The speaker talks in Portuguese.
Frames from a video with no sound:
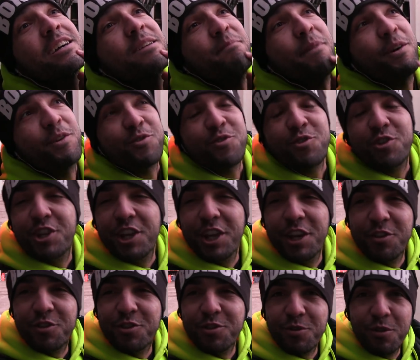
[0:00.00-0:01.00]
Mas o
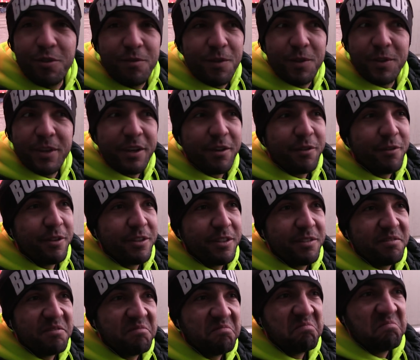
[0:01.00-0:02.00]
cheiro de novo é outra coisa,
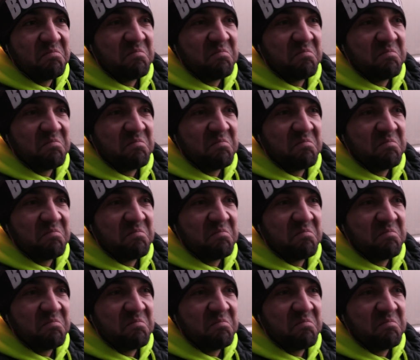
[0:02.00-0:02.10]
viu?